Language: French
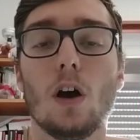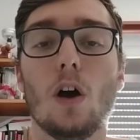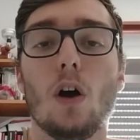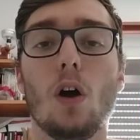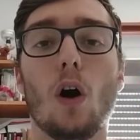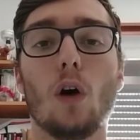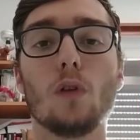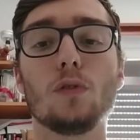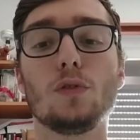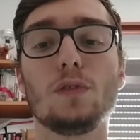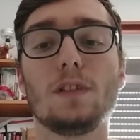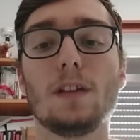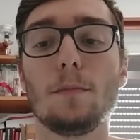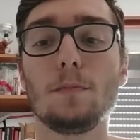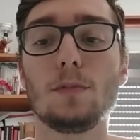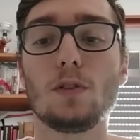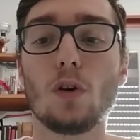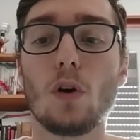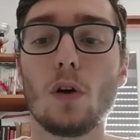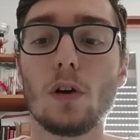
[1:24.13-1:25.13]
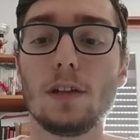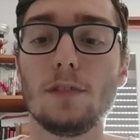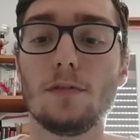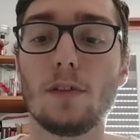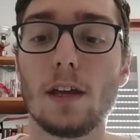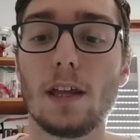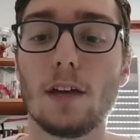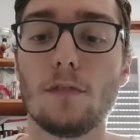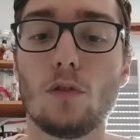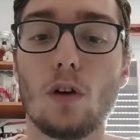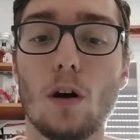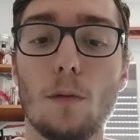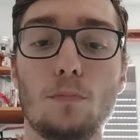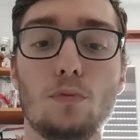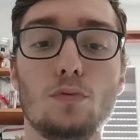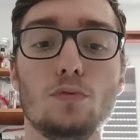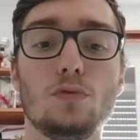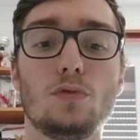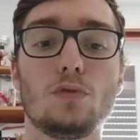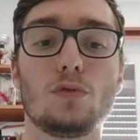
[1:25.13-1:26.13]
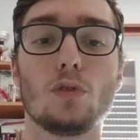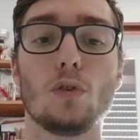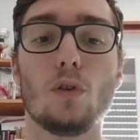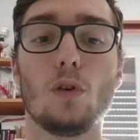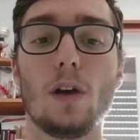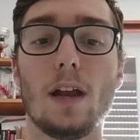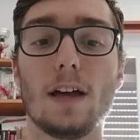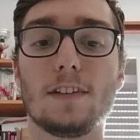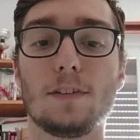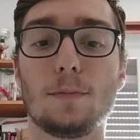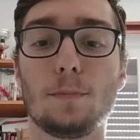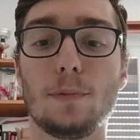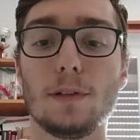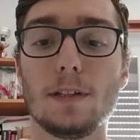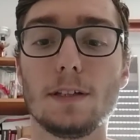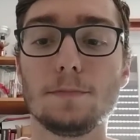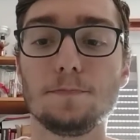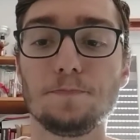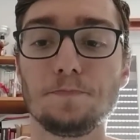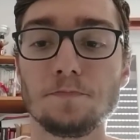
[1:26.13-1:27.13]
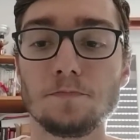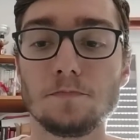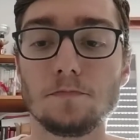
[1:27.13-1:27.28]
Euh, en deuxième temps, il va y avoir plus euh, l'aspect